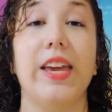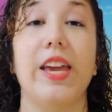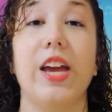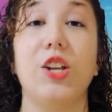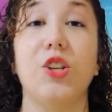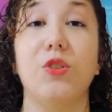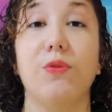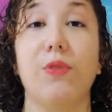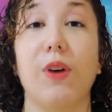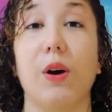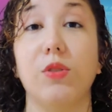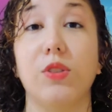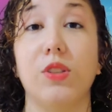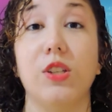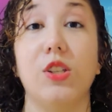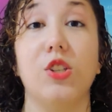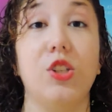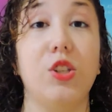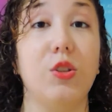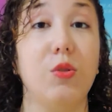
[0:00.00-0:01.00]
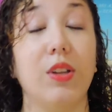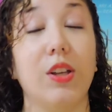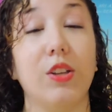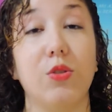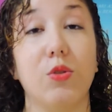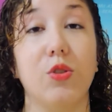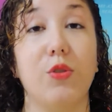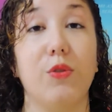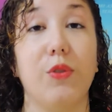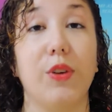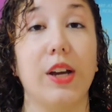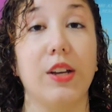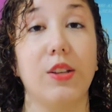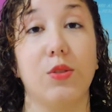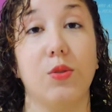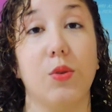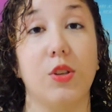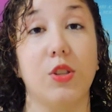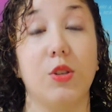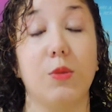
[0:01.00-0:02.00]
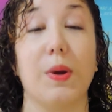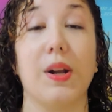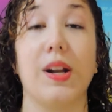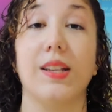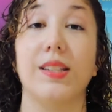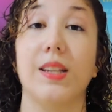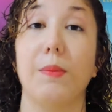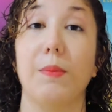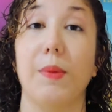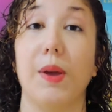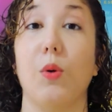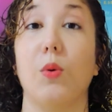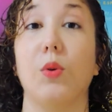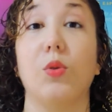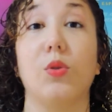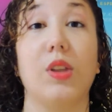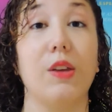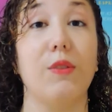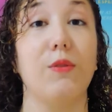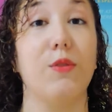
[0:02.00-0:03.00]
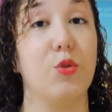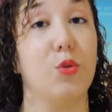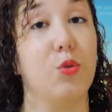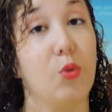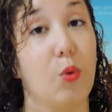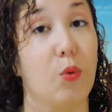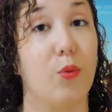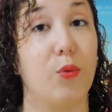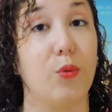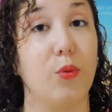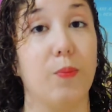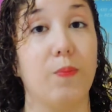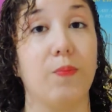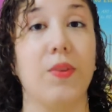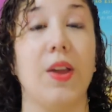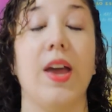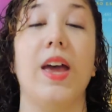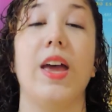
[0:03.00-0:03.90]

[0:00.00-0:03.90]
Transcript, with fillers: e ativar o sininho das notificações para saber quando tem vídeo novo.